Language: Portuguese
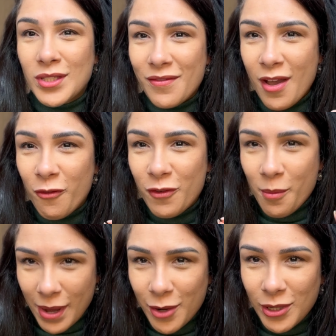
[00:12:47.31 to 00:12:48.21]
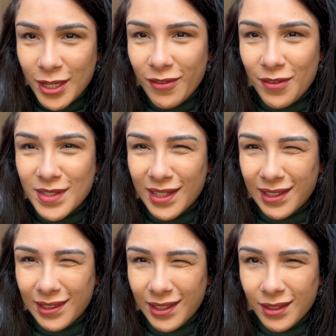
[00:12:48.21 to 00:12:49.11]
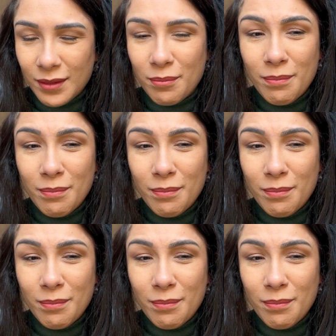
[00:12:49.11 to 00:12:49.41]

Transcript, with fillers: Você vai ouvir um barulhinho, vai fazer clique